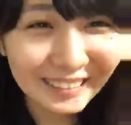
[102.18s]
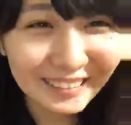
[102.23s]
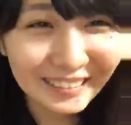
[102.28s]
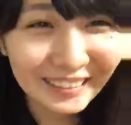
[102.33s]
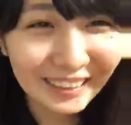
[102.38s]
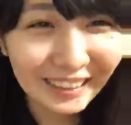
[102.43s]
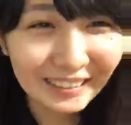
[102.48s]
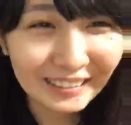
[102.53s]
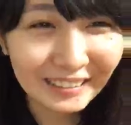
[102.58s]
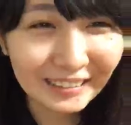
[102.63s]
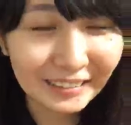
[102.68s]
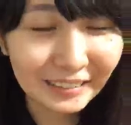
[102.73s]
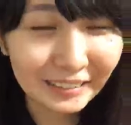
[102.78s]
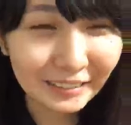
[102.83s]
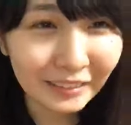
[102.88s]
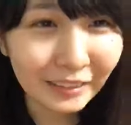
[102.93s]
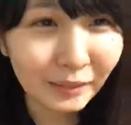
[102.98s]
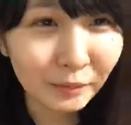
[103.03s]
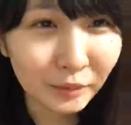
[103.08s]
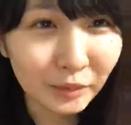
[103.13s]
そうなんです
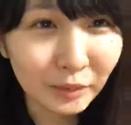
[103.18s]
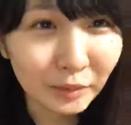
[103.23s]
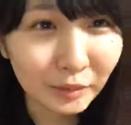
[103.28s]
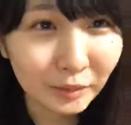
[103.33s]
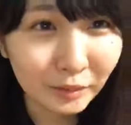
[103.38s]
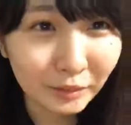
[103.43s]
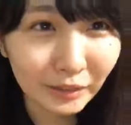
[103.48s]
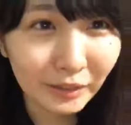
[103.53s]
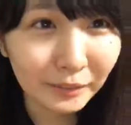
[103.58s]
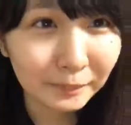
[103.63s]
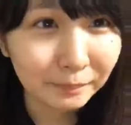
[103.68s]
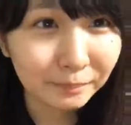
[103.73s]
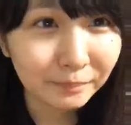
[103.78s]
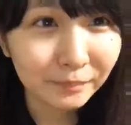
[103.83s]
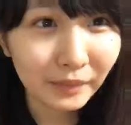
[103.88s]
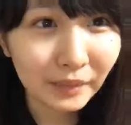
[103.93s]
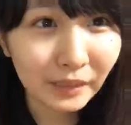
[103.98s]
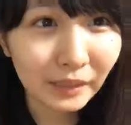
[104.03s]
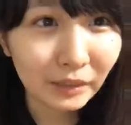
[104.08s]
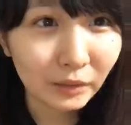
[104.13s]
よでもそこは
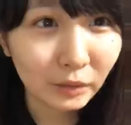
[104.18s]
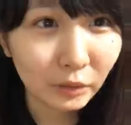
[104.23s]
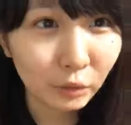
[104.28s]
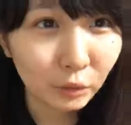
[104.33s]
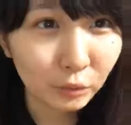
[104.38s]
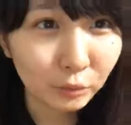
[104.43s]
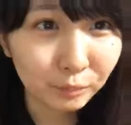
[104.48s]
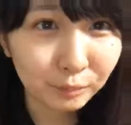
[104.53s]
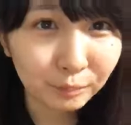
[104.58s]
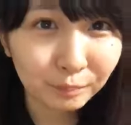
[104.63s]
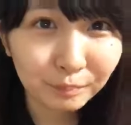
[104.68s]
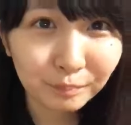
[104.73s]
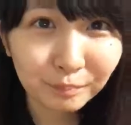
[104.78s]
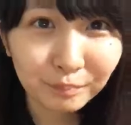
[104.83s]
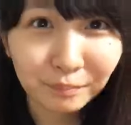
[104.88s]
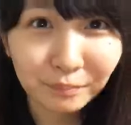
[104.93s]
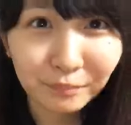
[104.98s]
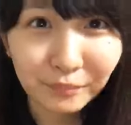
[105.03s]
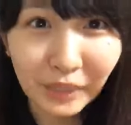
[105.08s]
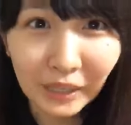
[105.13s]
ちゃんと
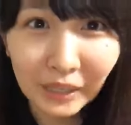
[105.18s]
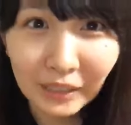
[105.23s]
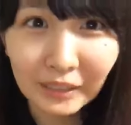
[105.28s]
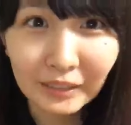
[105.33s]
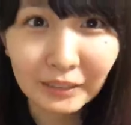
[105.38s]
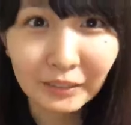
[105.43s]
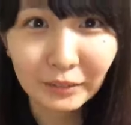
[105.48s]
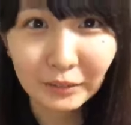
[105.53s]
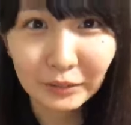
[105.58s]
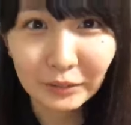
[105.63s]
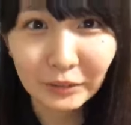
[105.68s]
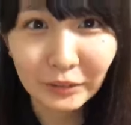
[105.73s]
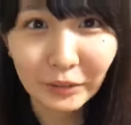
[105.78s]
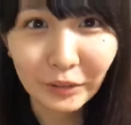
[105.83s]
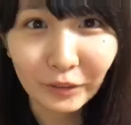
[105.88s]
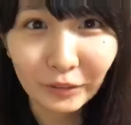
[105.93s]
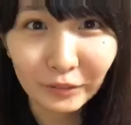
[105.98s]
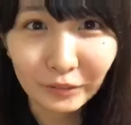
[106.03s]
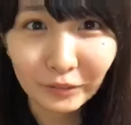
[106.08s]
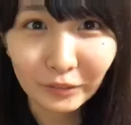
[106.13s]
はい送
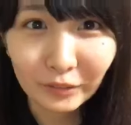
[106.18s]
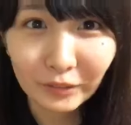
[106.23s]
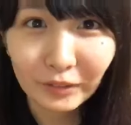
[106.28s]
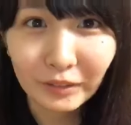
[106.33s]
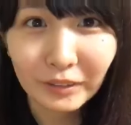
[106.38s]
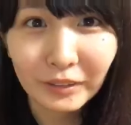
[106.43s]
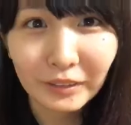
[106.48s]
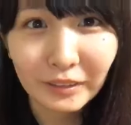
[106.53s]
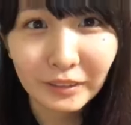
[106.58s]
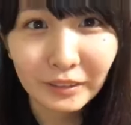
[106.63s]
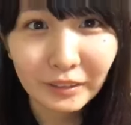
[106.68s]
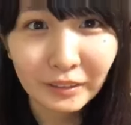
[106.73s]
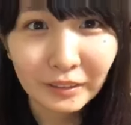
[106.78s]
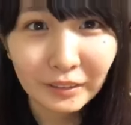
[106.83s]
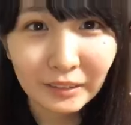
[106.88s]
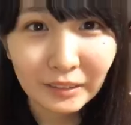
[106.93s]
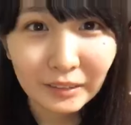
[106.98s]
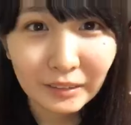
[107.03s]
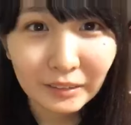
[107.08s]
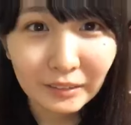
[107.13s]
ろうと
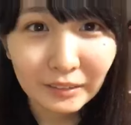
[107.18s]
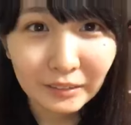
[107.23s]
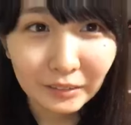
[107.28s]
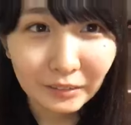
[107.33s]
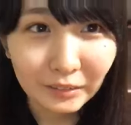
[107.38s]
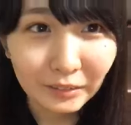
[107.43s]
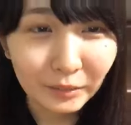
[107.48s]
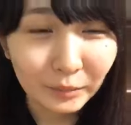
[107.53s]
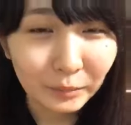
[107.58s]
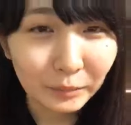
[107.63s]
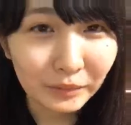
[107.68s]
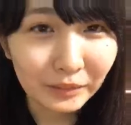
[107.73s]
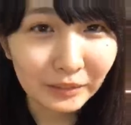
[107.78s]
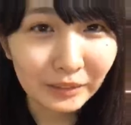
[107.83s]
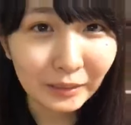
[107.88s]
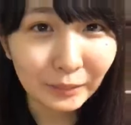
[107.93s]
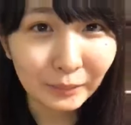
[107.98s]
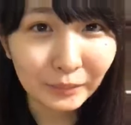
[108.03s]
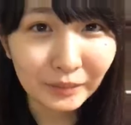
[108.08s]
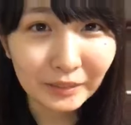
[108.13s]
そう思っ
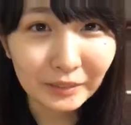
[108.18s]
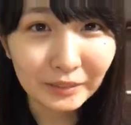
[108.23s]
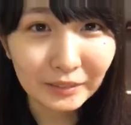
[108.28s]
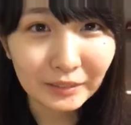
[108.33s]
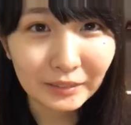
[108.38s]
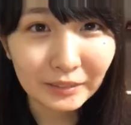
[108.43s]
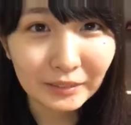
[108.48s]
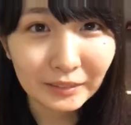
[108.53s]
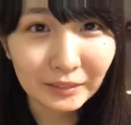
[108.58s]
てます